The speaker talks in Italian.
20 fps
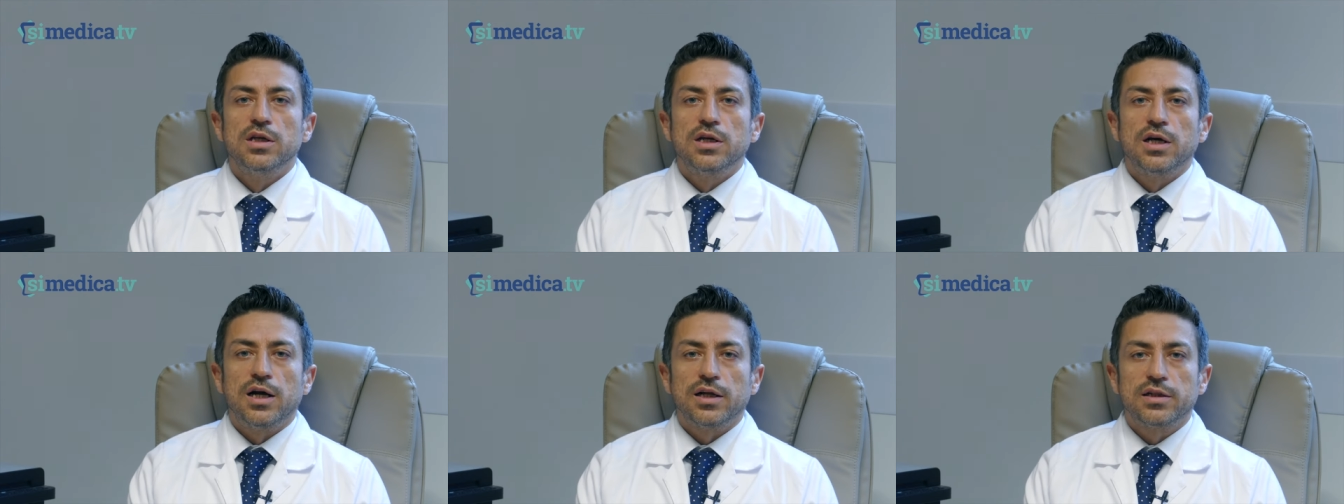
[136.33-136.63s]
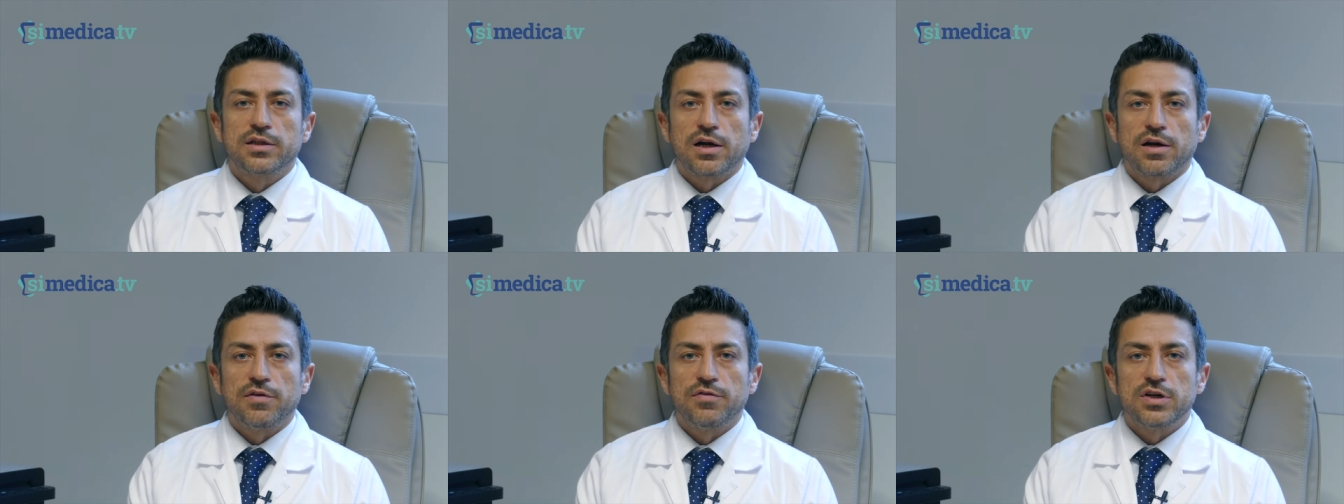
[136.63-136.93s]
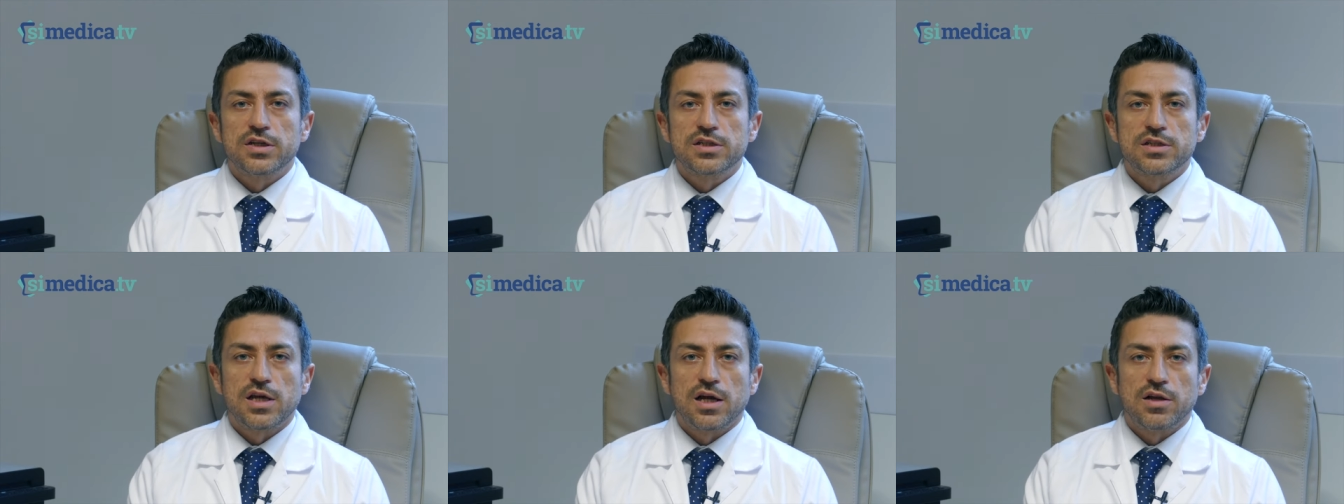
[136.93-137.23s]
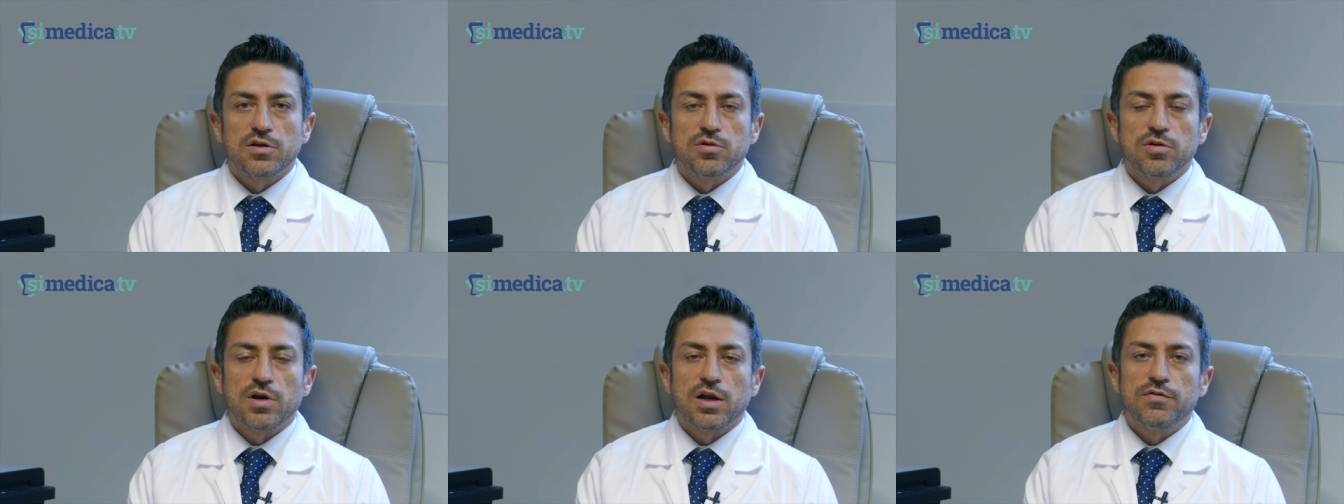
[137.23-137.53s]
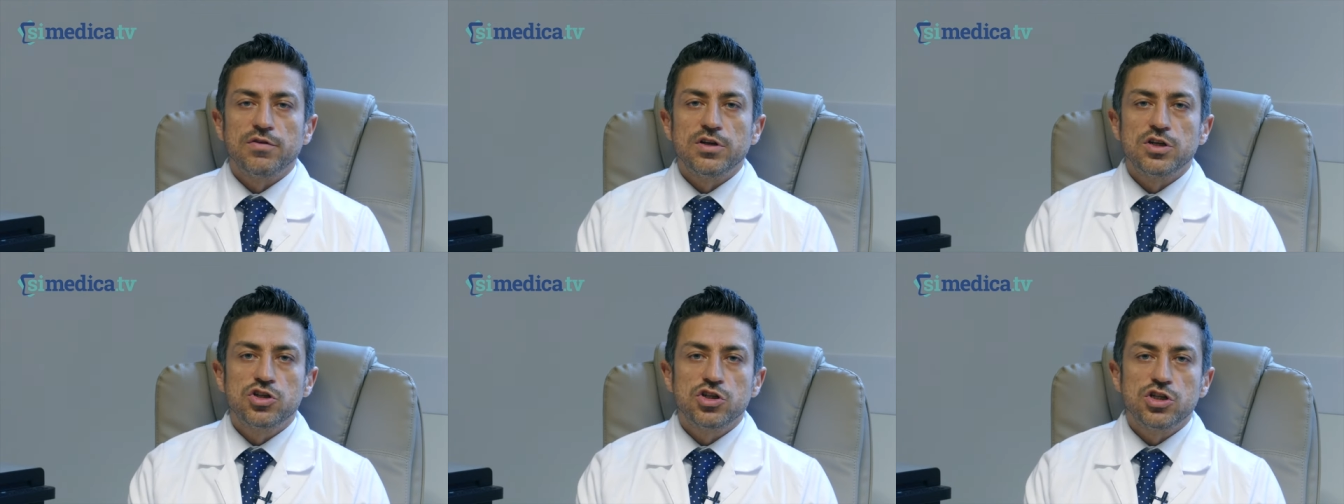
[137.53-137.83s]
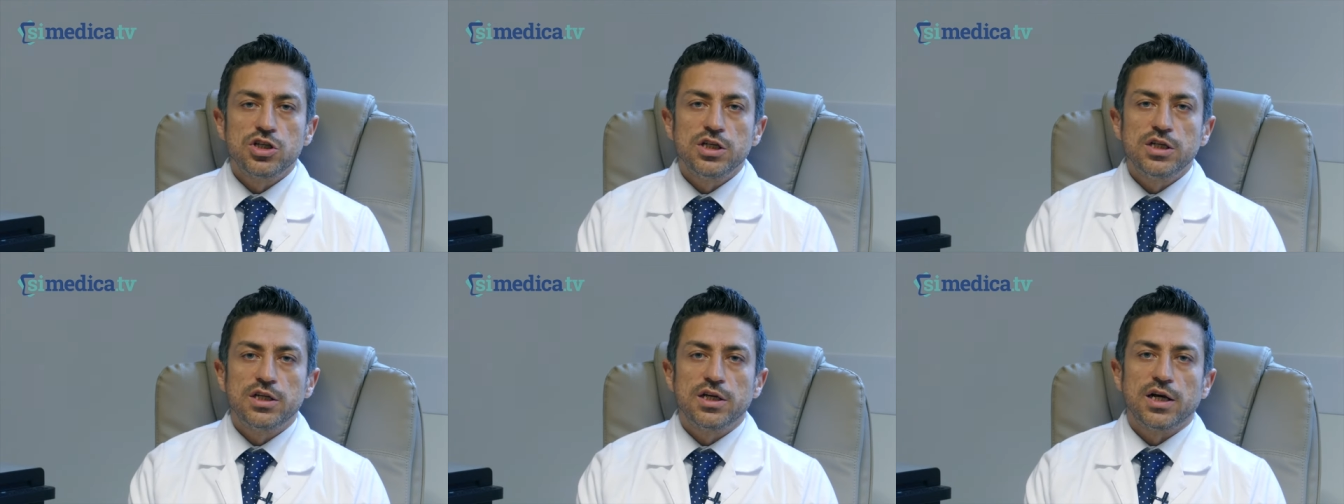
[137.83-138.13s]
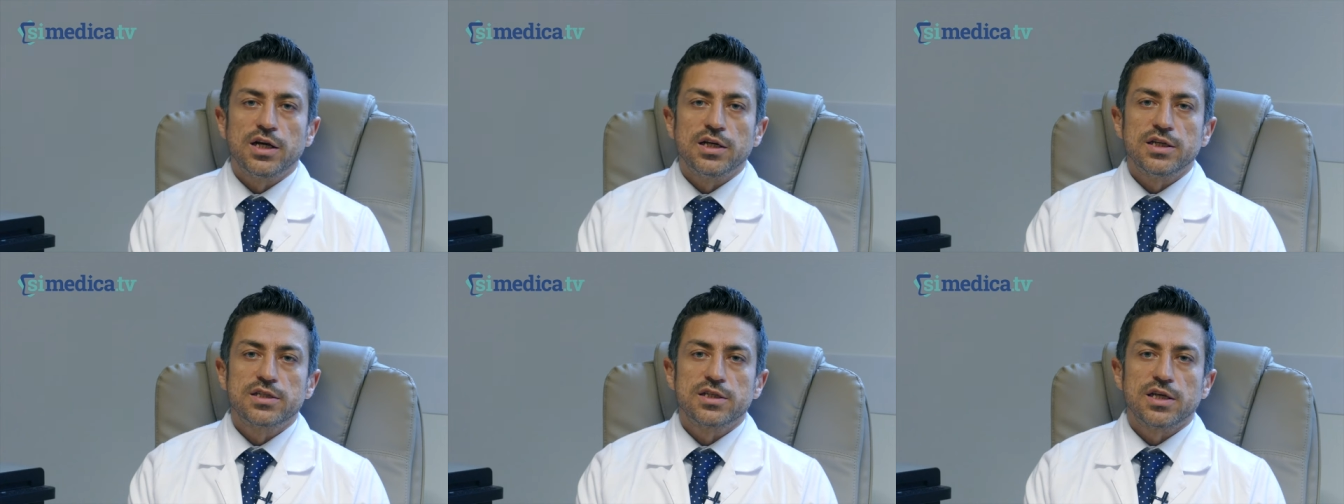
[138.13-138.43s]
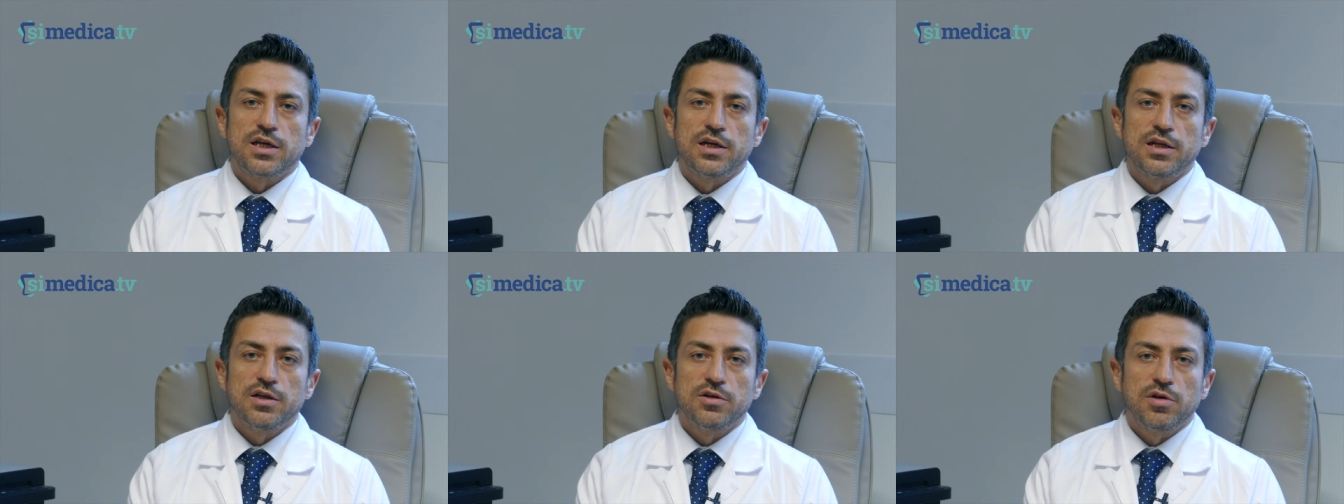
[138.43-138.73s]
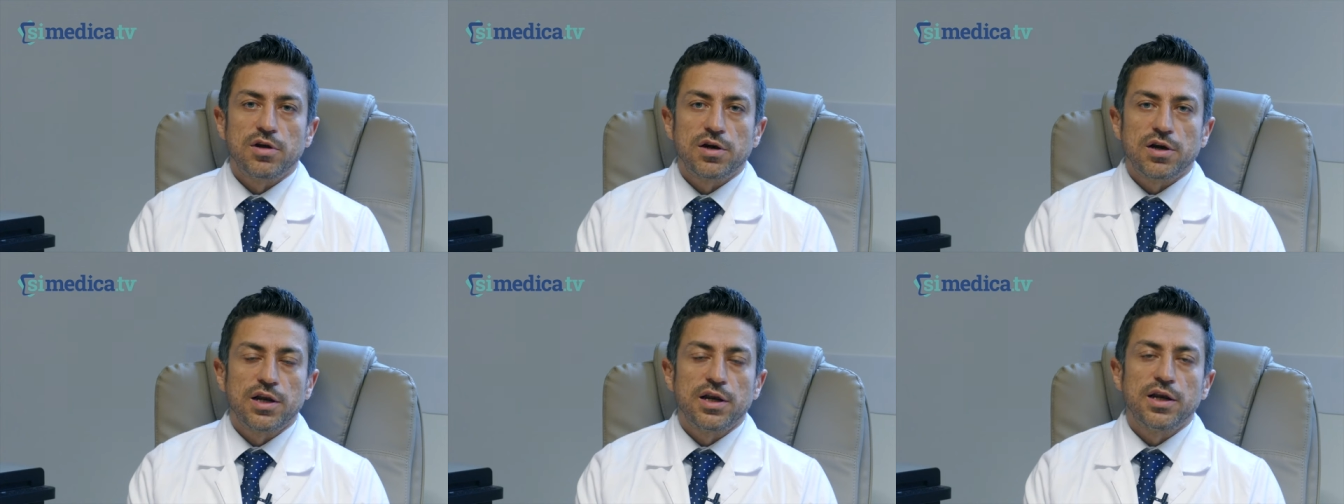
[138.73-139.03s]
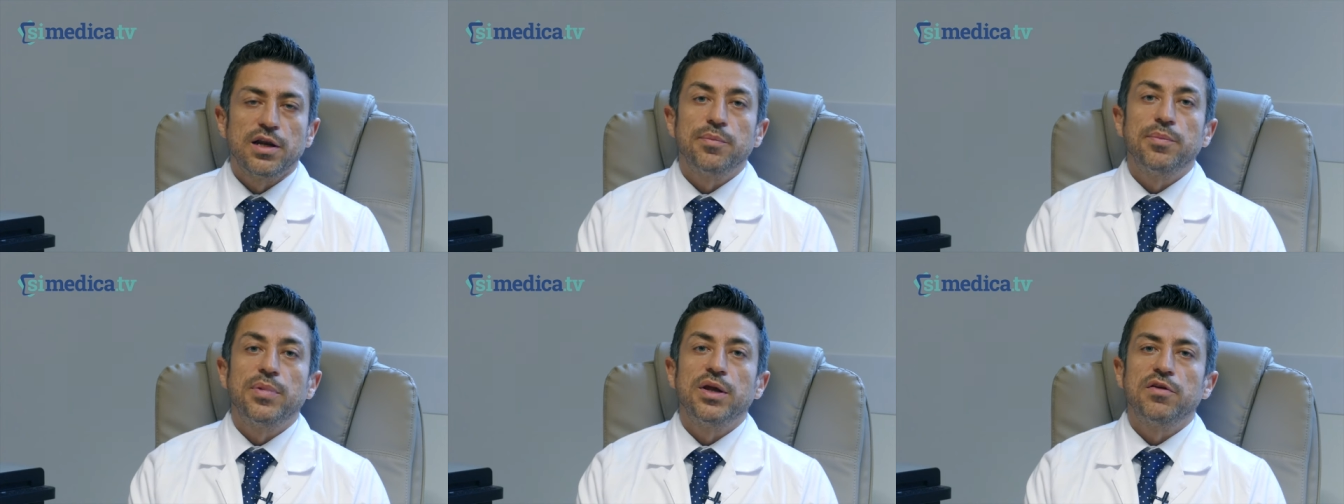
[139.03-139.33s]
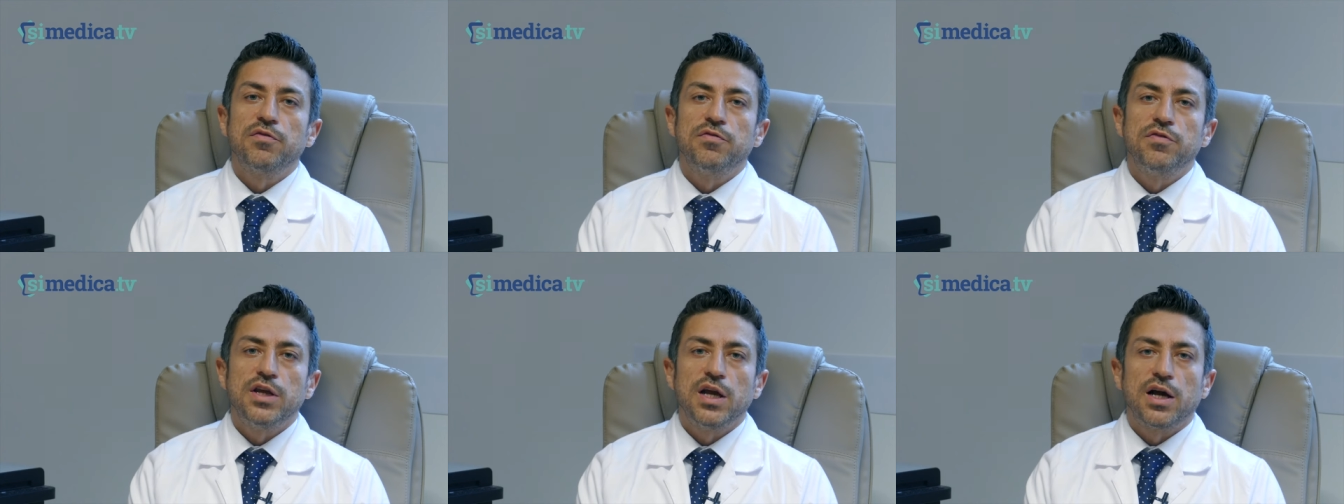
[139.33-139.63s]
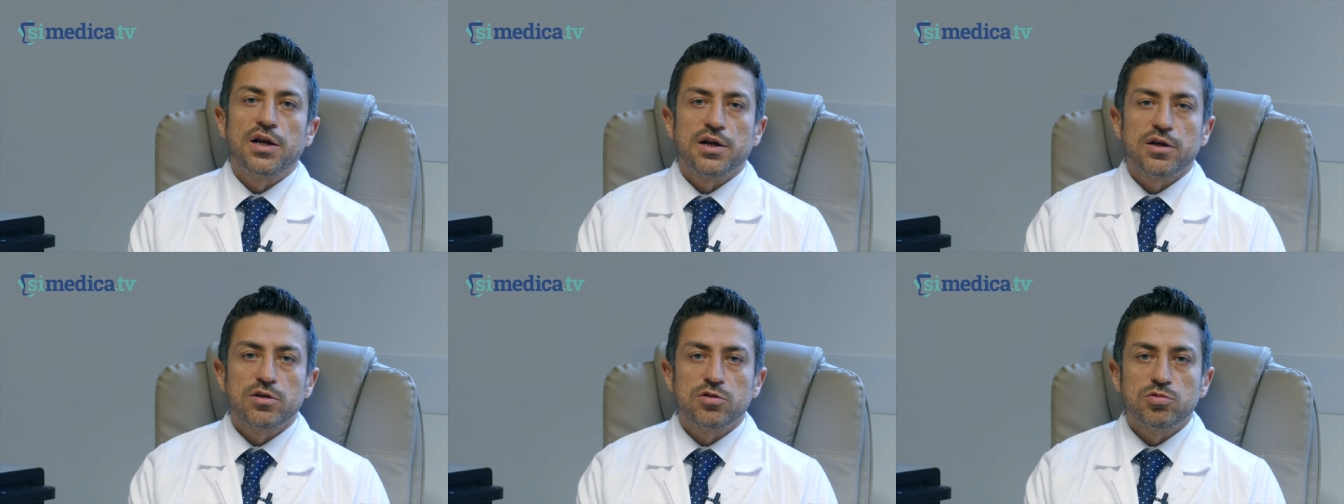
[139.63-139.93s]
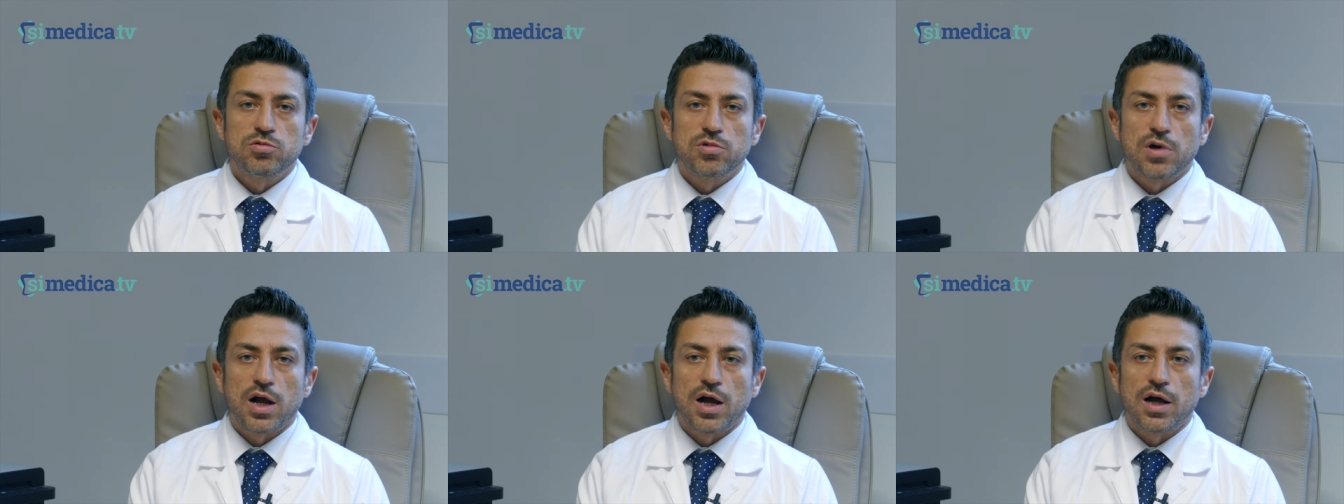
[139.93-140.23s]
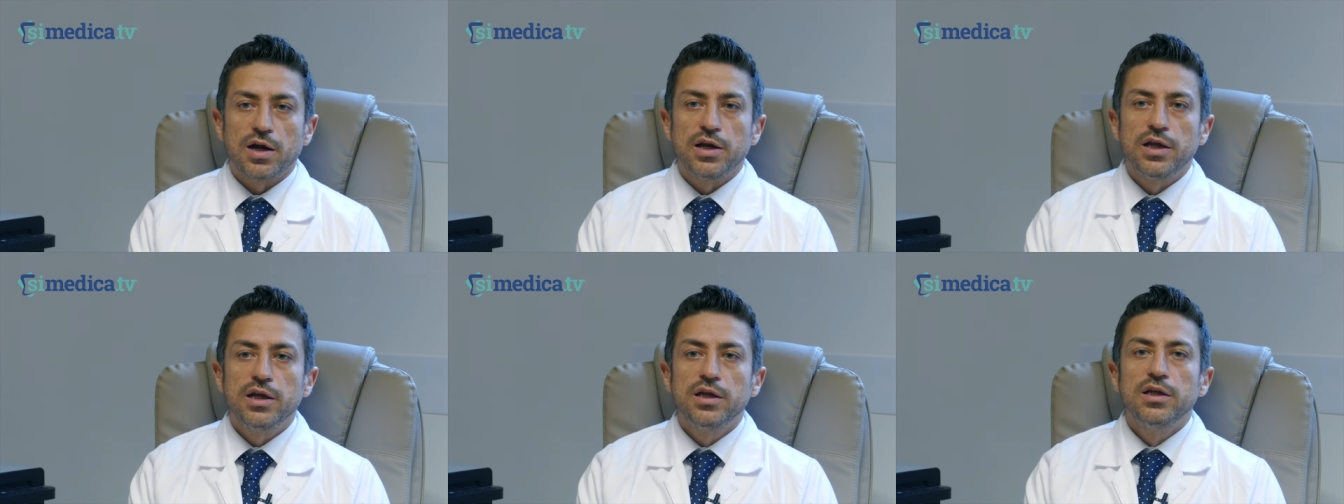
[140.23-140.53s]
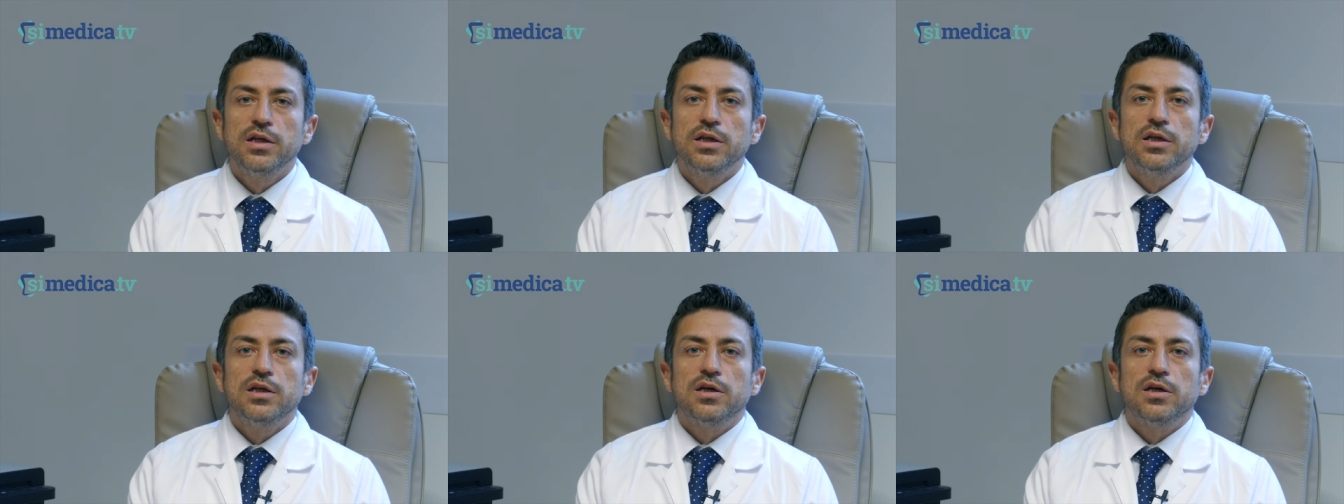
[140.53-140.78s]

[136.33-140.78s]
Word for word: attraversando la vescica e salendo al rene per via naturale